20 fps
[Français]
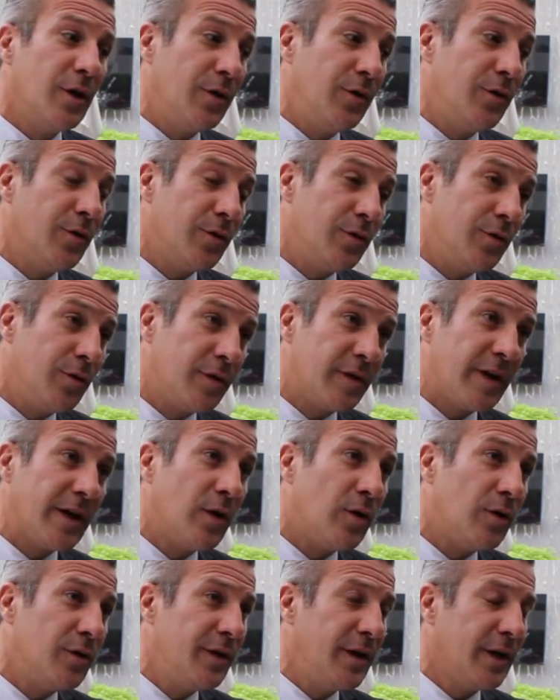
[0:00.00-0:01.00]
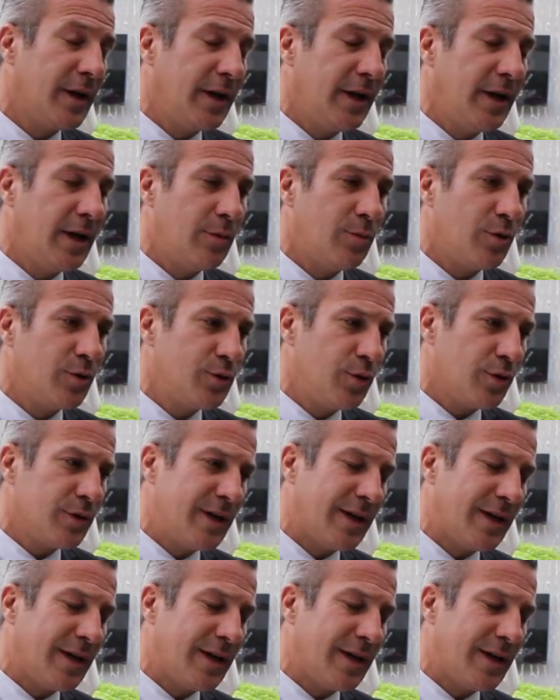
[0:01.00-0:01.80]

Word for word: de s'agrandir également sur